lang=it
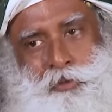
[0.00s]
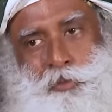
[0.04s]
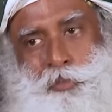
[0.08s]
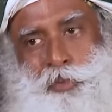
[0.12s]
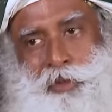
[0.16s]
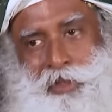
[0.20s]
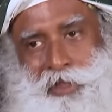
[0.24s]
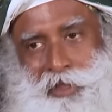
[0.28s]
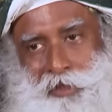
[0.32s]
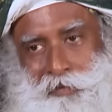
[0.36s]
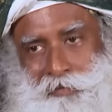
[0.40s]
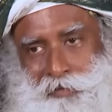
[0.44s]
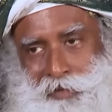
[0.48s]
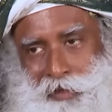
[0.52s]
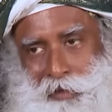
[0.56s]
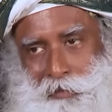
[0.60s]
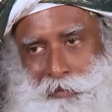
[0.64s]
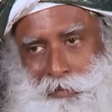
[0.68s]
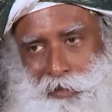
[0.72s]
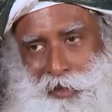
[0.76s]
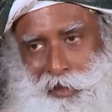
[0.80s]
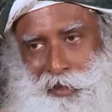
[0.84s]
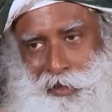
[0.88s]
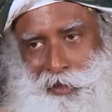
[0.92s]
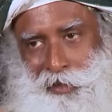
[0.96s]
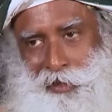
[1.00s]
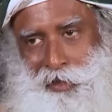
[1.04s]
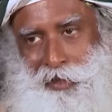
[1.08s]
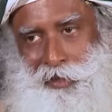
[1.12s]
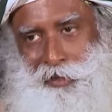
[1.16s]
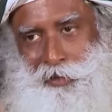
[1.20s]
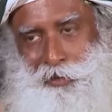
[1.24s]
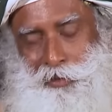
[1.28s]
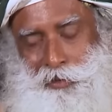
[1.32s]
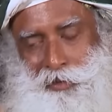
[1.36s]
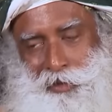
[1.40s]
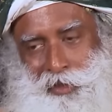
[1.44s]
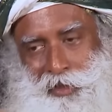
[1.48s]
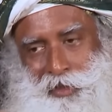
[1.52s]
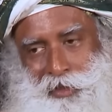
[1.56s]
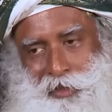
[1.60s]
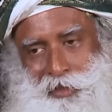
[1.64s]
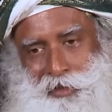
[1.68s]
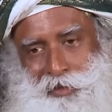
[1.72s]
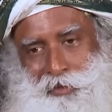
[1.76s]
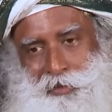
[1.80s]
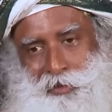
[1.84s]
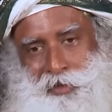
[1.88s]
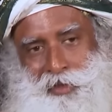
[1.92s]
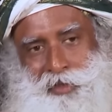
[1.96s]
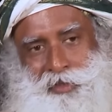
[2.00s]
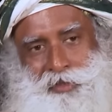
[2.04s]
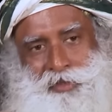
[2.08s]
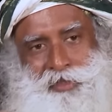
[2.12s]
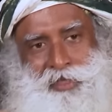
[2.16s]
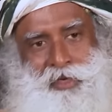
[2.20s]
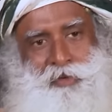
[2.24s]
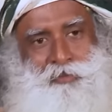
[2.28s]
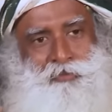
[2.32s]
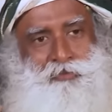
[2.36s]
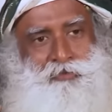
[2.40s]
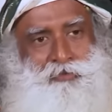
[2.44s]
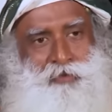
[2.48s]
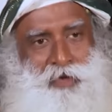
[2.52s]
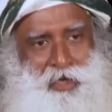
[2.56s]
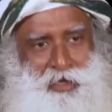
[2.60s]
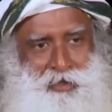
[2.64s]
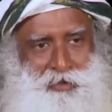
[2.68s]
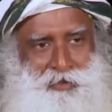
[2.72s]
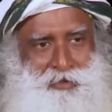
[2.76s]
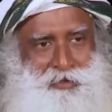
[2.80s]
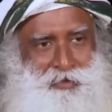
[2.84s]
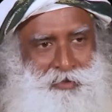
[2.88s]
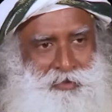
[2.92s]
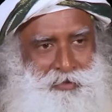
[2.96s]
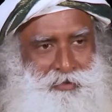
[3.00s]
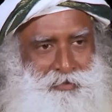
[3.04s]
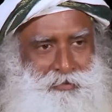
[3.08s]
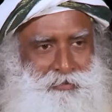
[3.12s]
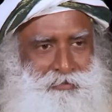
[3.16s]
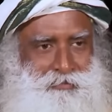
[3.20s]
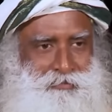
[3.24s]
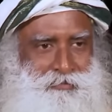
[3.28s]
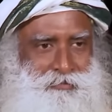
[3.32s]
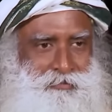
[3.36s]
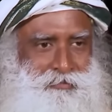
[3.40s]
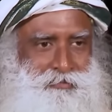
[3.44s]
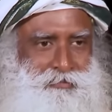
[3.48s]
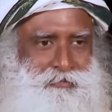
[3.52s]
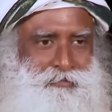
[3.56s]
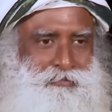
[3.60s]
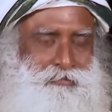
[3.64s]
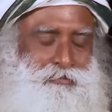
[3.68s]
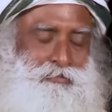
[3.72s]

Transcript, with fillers: Credi in qualcosa e pensi di essere in una qualche fede.